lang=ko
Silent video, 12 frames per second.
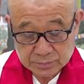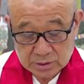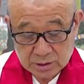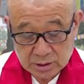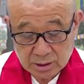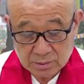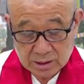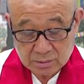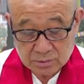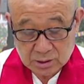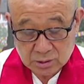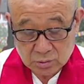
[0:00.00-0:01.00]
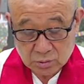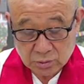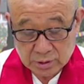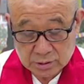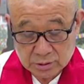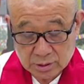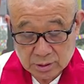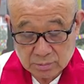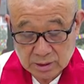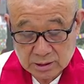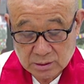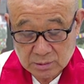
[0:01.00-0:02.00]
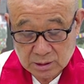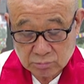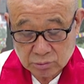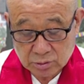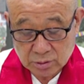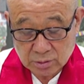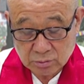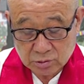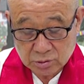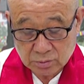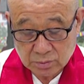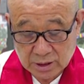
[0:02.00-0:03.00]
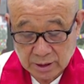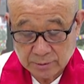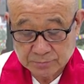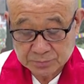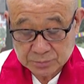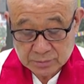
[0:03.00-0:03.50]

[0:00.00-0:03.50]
쉽게 말하면 인도에서의 마지막 불교의 모습이